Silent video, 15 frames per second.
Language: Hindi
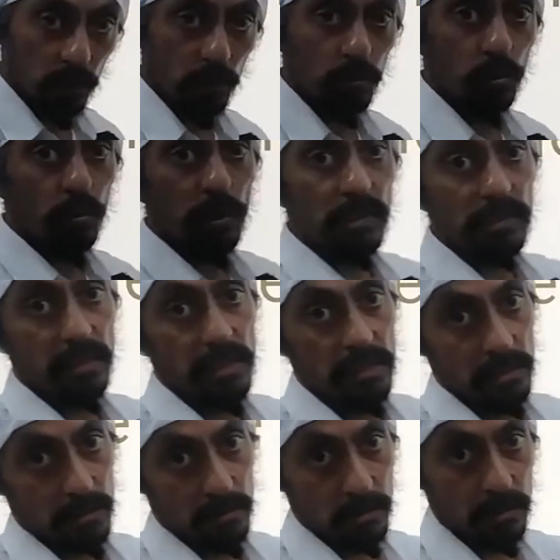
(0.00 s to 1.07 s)
तो थोड़ा
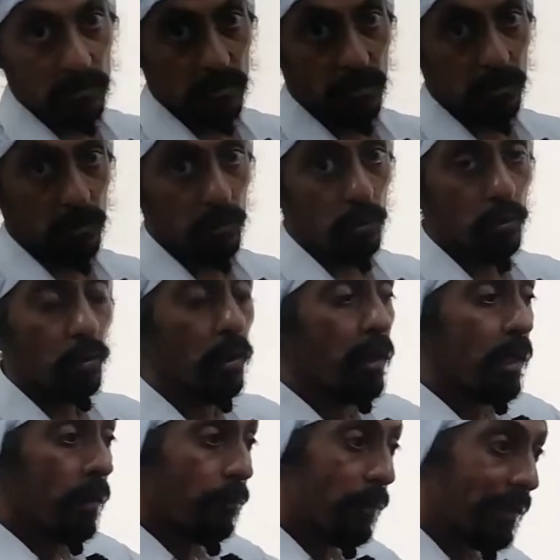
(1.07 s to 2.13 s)
तेज कर सकते हो
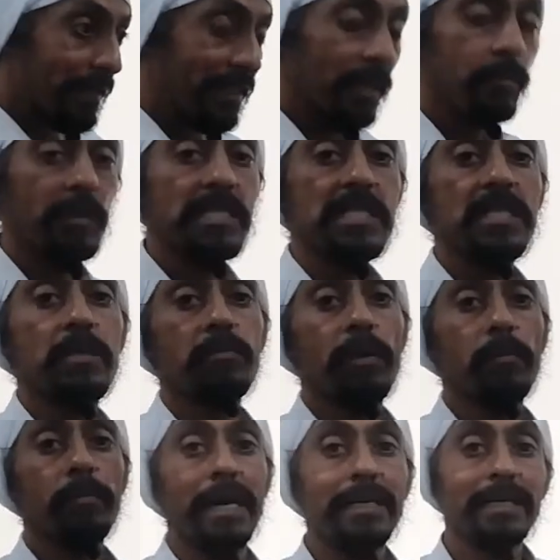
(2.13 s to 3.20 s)
पर यह
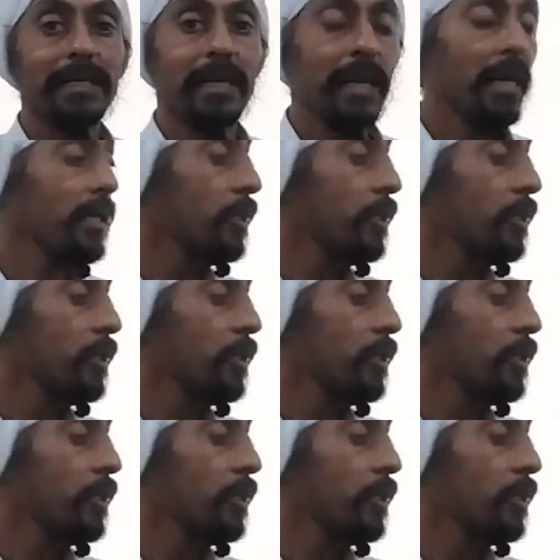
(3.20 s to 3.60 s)
प्रिंसिपल बेटर है